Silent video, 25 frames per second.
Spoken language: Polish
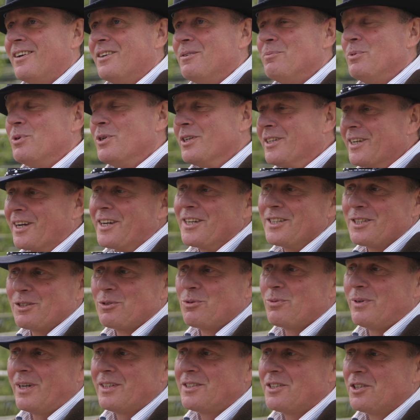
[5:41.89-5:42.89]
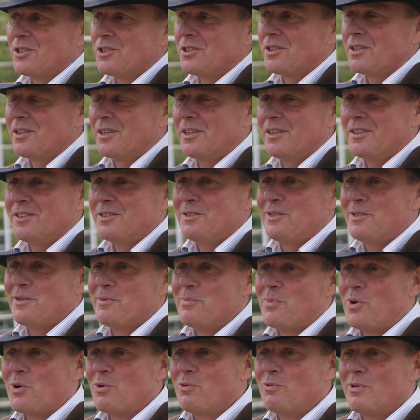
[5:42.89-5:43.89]
były takie sytuacje, że
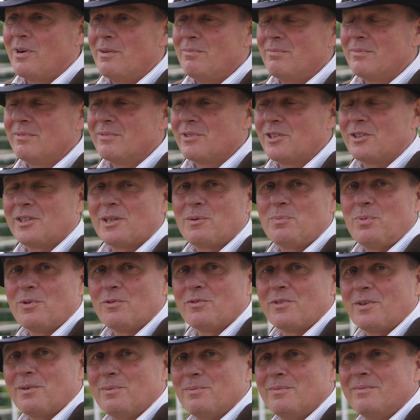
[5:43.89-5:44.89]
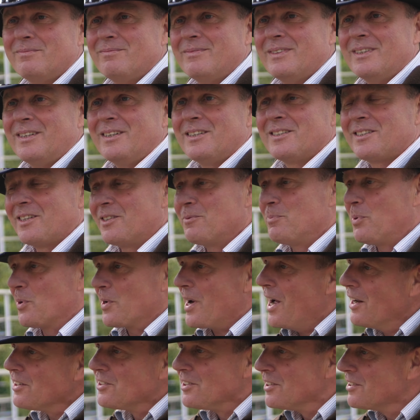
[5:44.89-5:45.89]
nie mogłem, że tak powiem, sobie
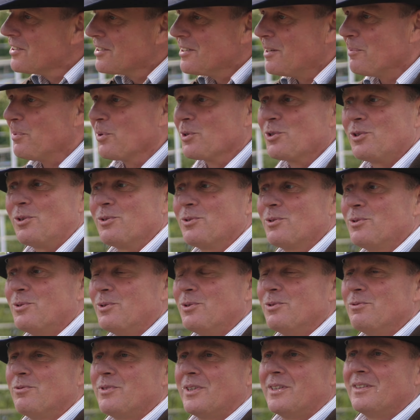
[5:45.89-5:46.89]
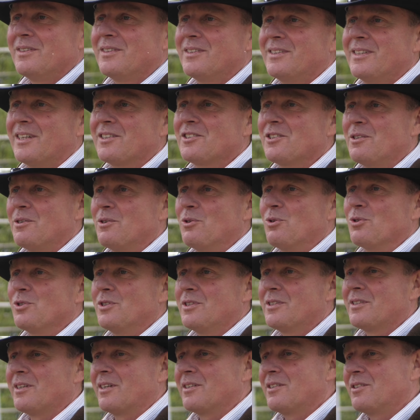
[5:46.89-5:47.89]
poradzić na początku, więc zacząłem
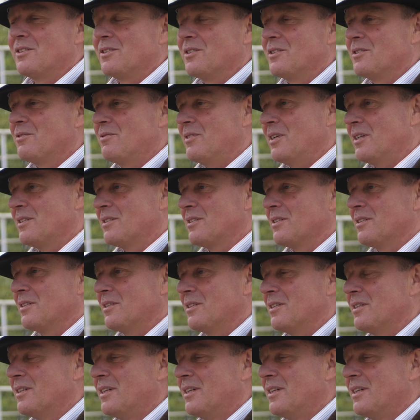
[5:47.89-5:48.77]
korzystać z wiedzy,